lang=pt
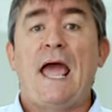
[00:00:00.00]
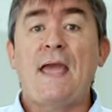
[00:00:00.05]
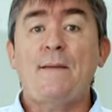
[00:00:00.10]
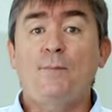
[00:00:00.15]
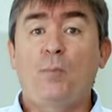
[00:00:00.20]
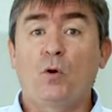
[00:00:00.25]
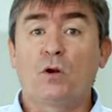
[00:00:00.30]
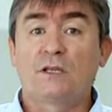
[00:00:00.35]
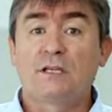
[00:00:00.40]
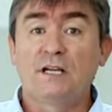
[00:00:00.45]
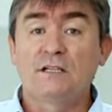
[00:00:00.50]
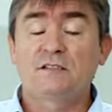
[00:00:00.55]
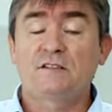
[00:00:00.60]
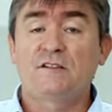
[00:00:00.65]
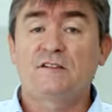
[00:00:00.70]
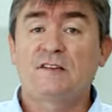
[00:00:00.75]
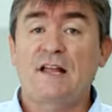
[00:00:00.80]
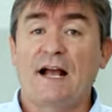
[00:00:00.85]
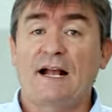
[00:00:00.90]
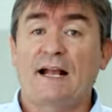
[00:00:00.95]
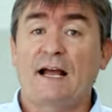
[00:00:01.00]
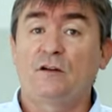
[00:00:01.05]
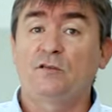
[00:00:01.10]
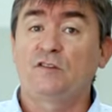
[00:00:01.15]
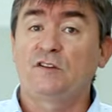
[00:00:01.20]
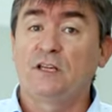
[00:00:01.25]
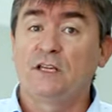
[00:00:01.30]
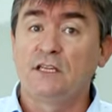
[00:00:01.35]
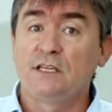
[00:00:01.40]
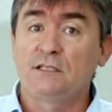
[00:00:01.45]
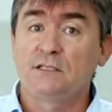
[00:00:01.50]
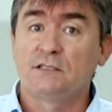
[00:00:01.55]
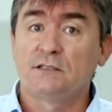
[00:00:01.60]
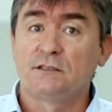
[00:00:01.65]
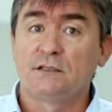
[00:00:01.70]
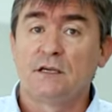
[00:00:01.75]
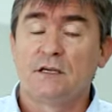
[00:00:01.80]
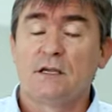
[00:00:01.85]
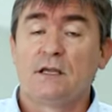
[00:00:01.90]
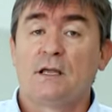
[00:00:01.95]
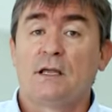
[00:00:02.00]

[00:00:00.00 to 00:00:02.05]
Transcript: É importante destacar o seguinte,